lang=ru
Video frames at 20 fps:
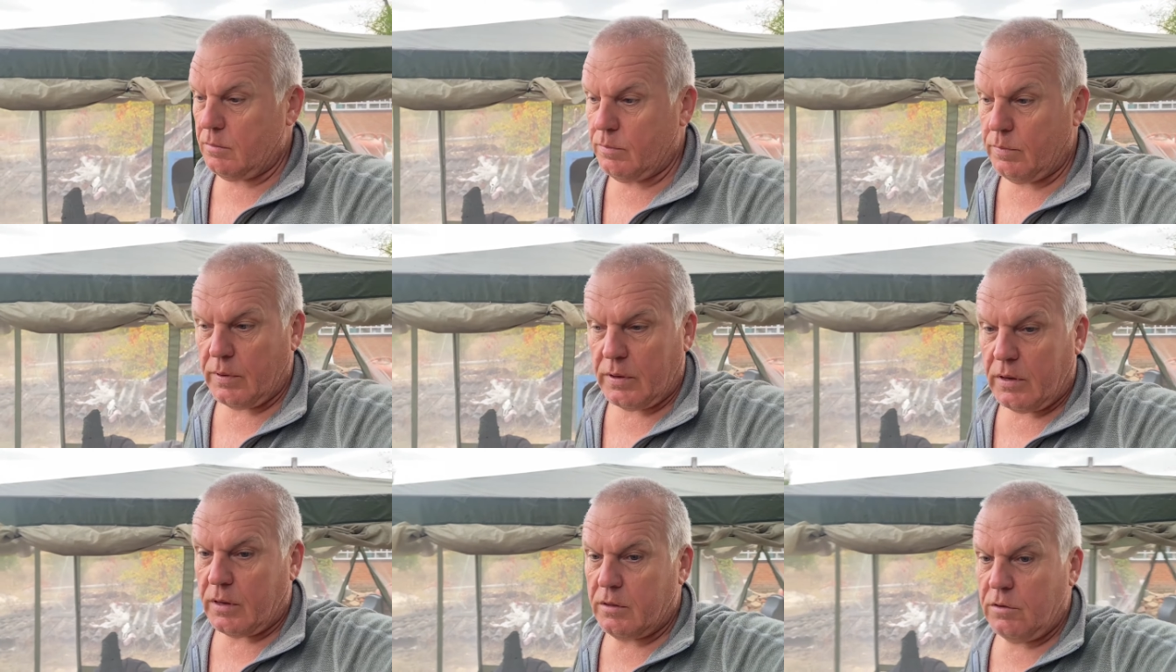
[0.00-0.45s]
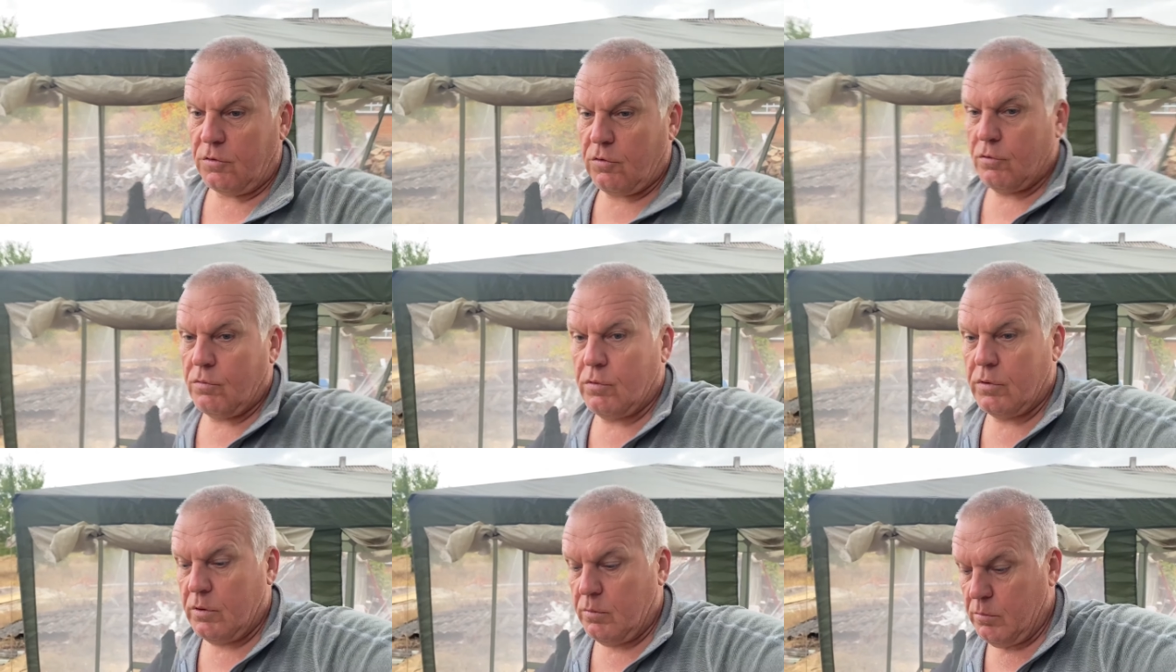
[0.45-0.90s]
Пока
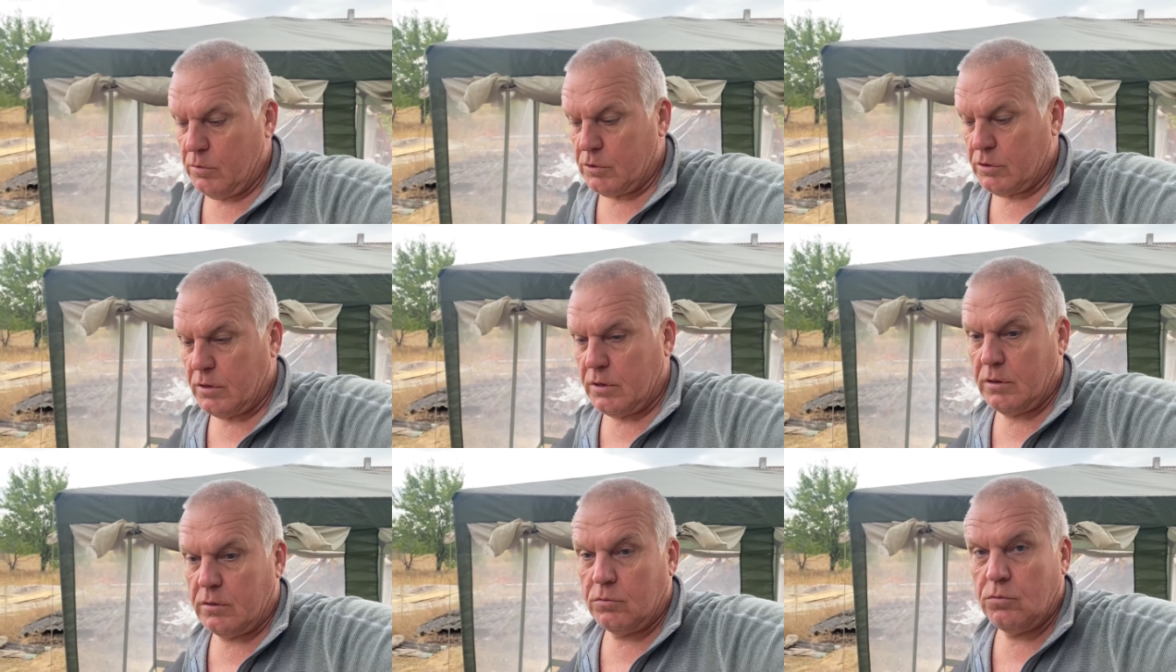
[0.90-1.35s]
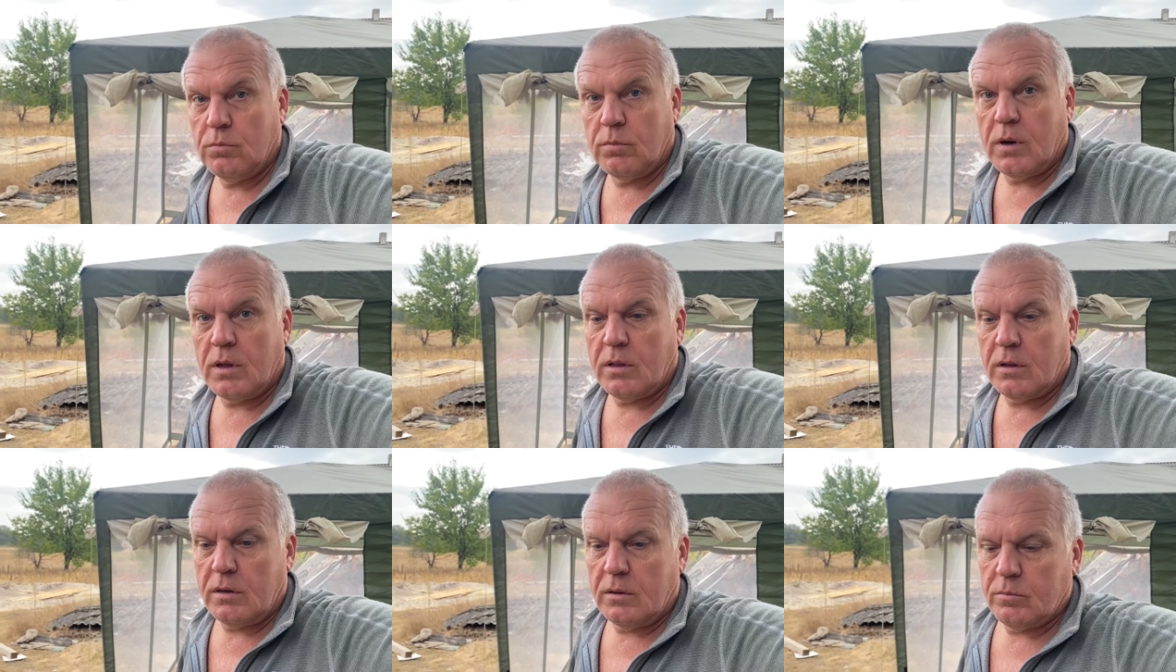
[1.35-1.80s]
ничего не мешает. Ну,
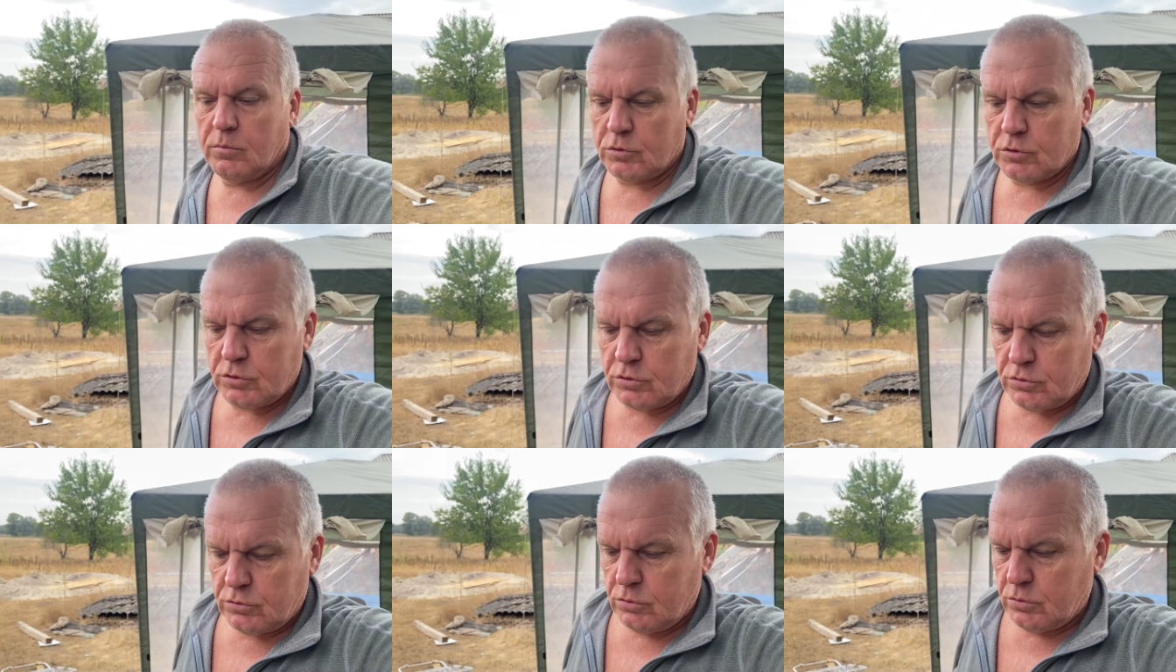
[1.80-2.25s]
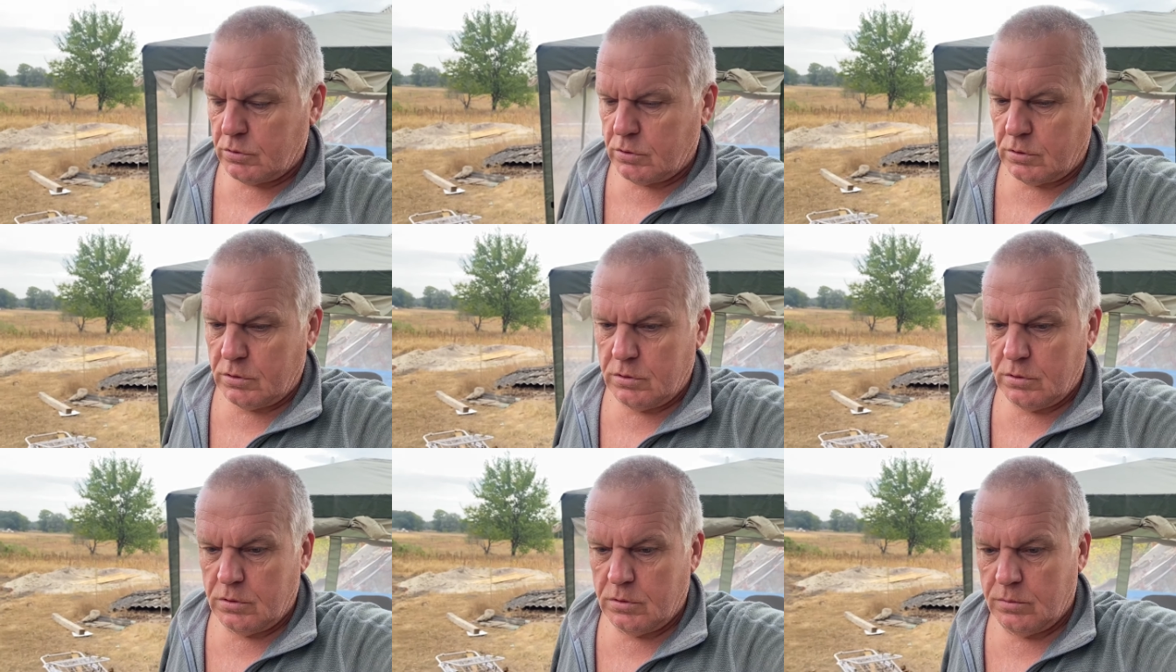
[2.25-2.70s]
мало ли, может что-то
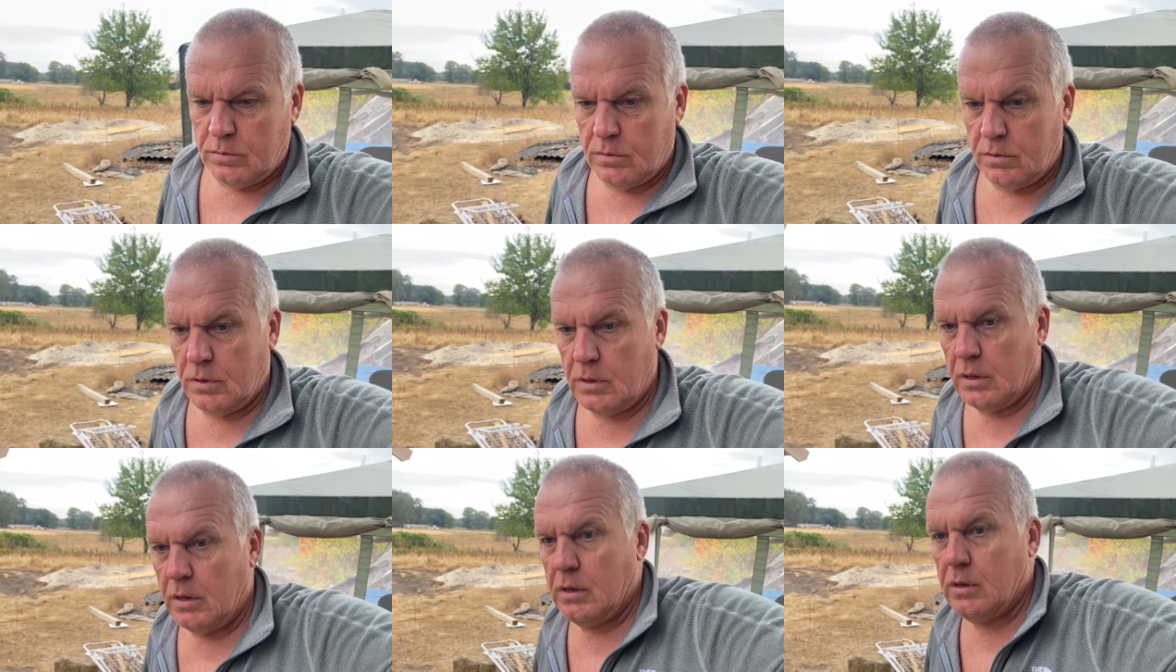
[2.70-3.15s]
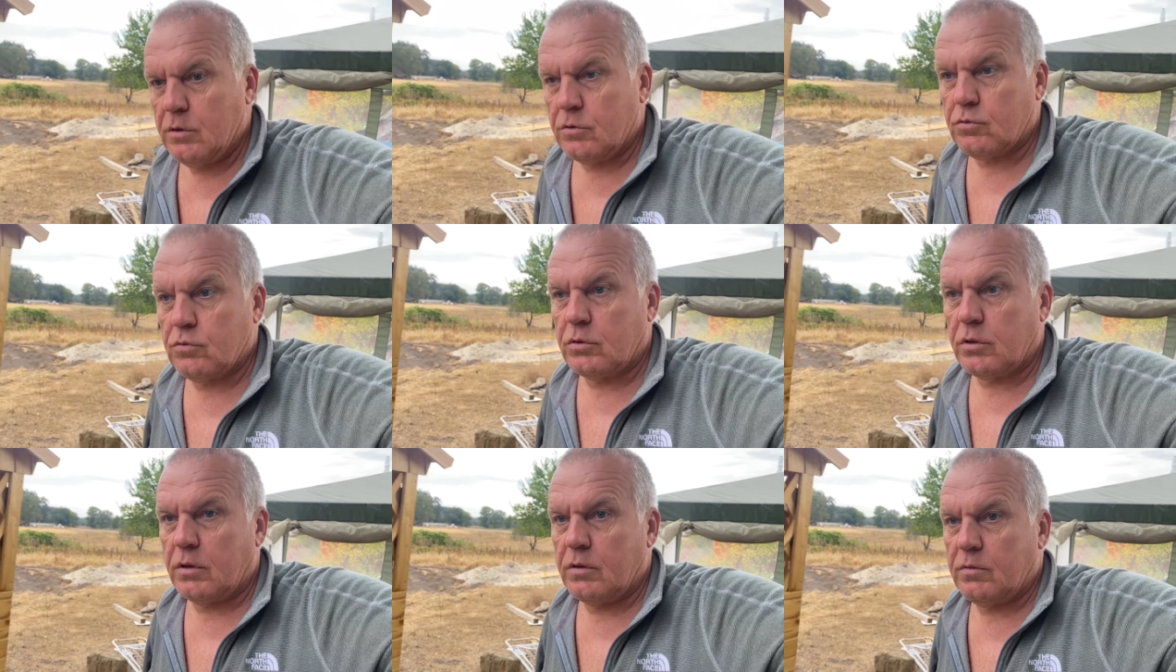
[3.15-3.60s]

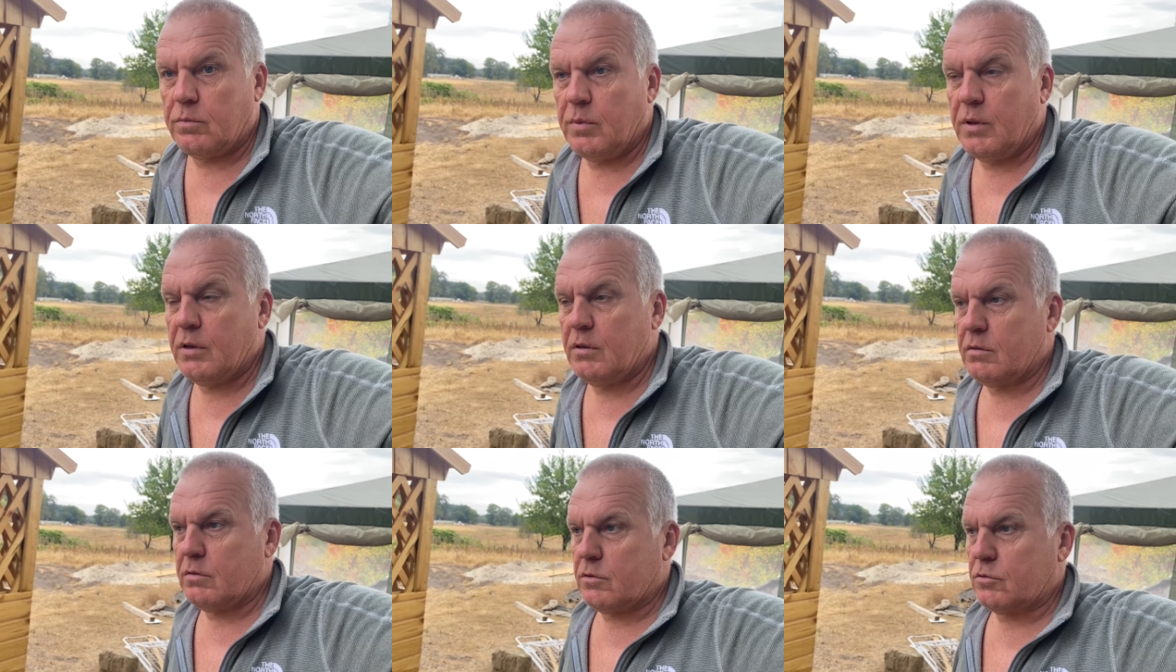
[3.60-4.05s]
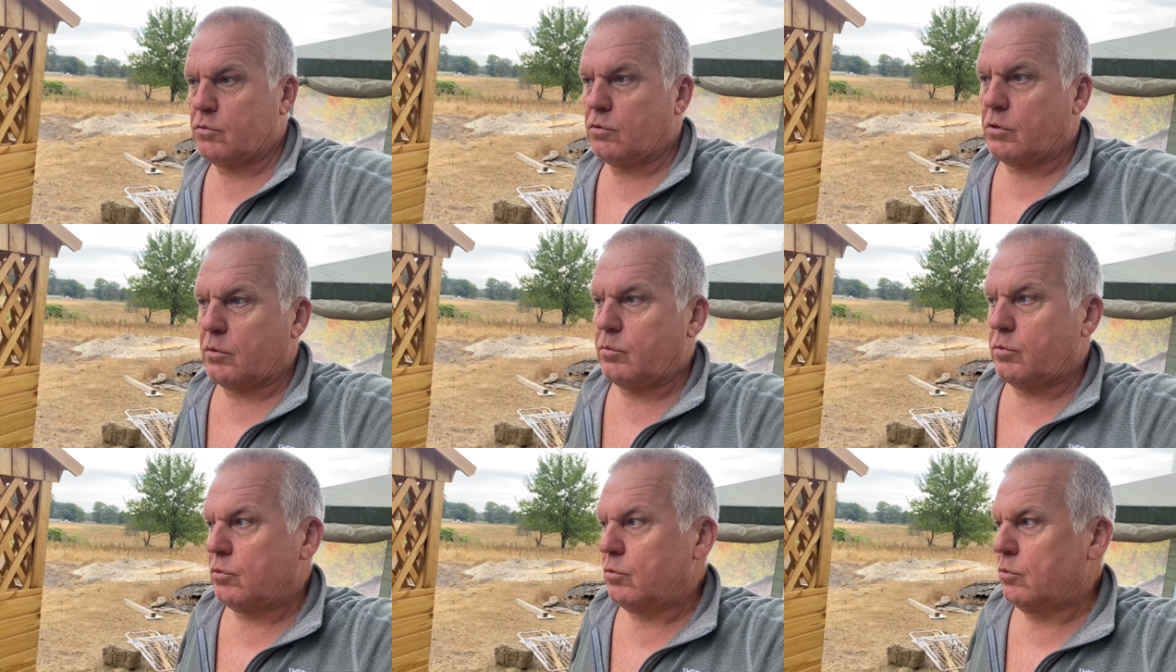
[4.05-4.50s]
что-то изменится,
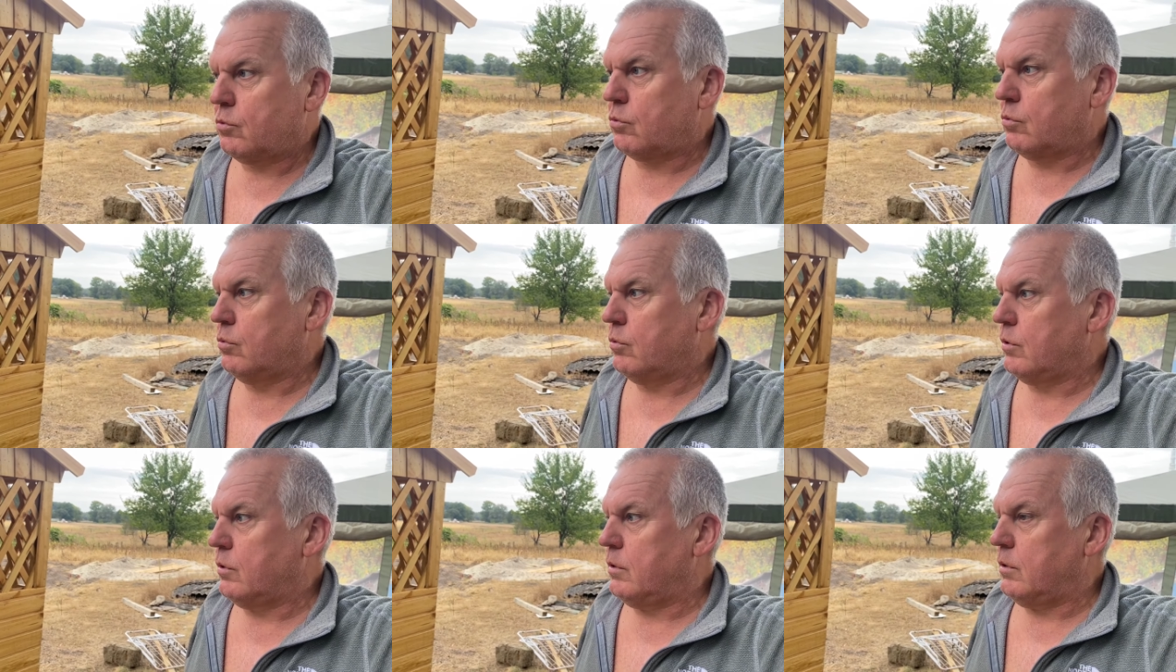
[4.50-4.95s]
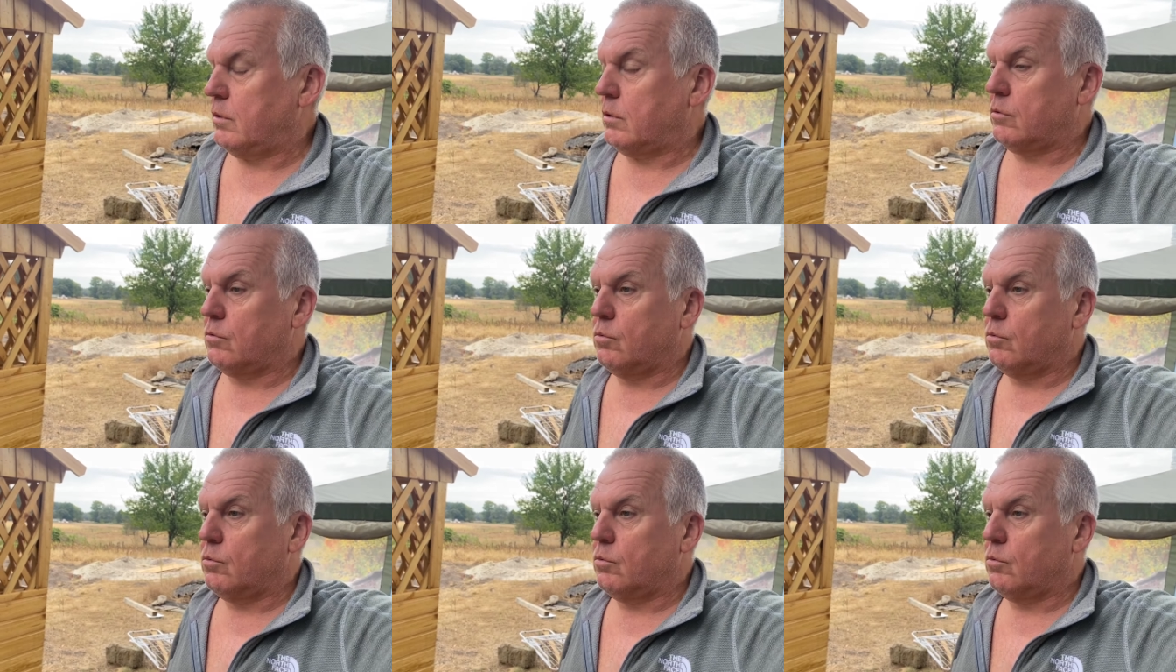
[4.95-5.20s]
что-то буду другое делать.